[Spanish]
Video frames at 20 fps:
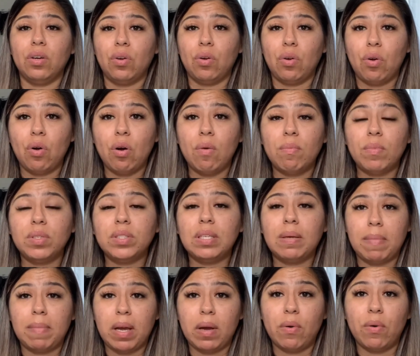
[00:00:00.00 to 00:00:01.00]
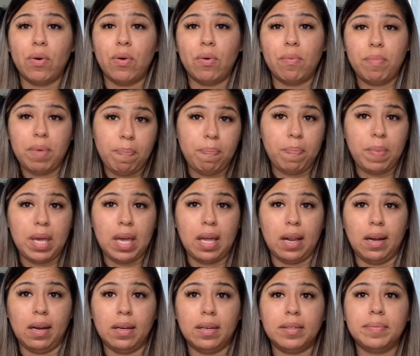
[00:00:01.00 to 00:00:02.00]
cómo se mejoró mi
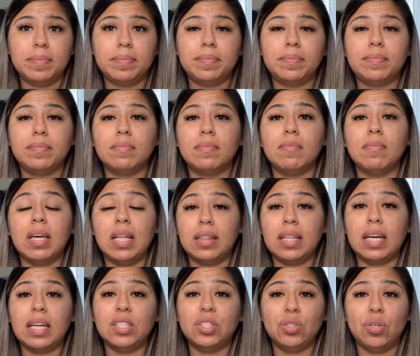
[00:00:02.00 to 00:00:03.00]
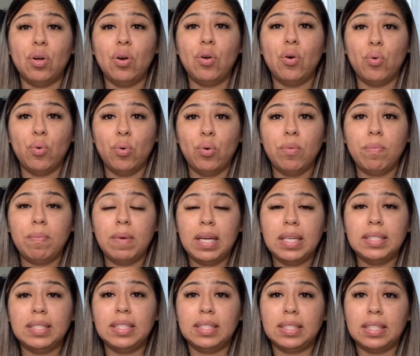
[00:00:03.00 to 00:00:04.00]
piel en tan solo un
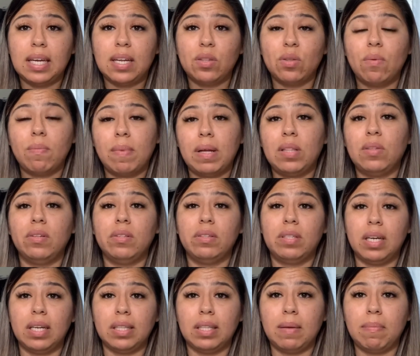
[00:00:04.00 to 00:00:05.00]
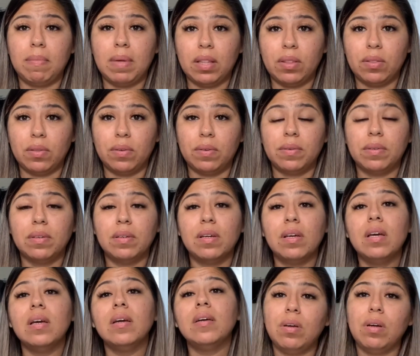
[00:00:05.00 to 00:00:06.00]
mes de estar tomando el tratamiento.
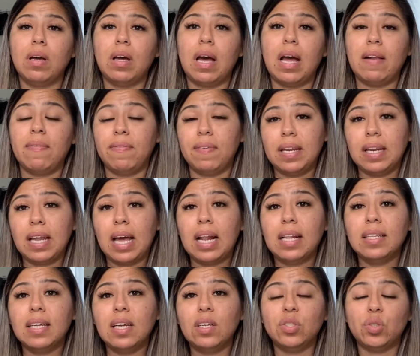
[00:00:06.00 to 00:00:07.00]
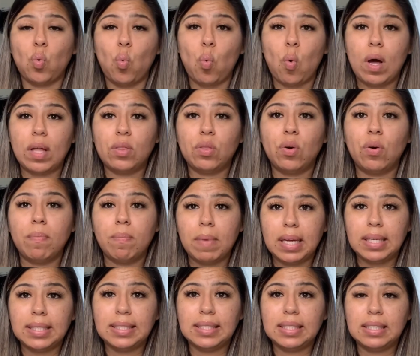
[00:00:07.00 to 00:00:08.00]
Al final de los cuatro
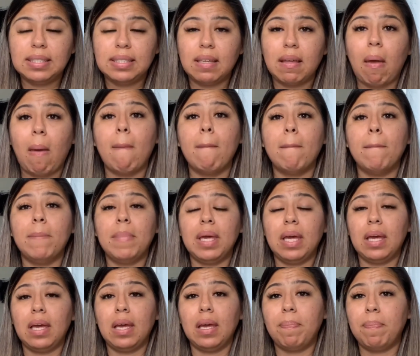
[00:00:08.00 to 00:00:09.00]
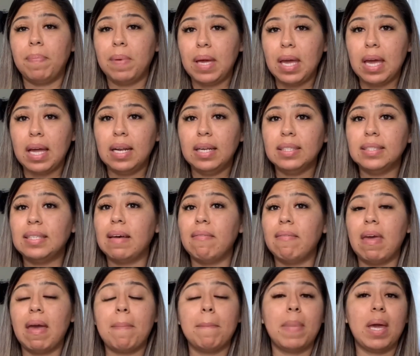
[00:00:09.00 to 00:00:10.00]
meses mi piel se
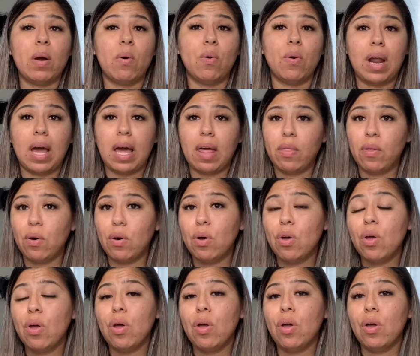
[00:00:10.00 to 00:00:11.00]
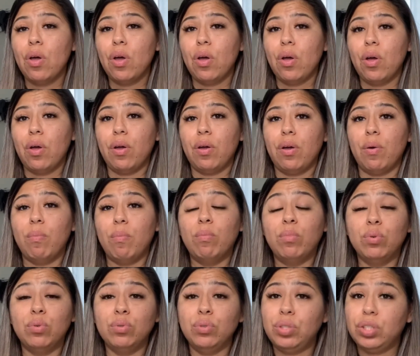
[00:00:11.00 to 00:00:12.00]
había mejorado
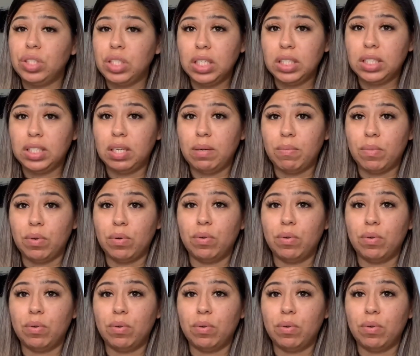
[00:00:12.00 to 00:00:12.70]
muchísimo,